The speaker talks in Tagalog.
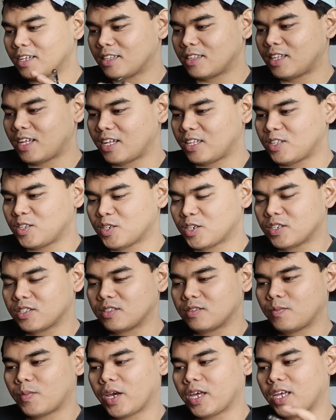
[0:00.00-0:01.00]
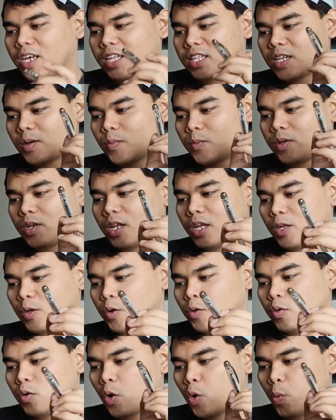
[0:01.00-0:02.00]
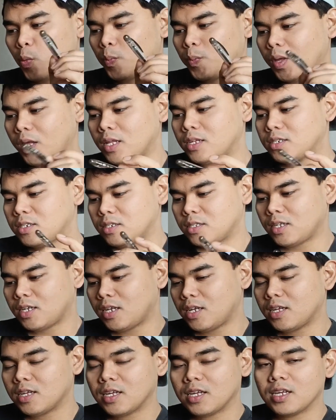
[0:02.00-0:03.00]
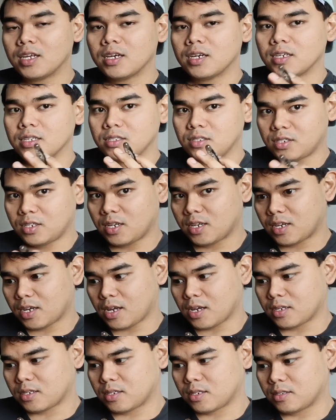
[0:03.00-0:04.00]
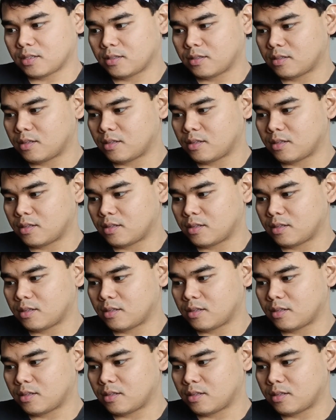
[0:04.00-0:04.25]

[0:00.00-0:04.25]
doon yun, nakikita mo na yung homepage ni Gcash.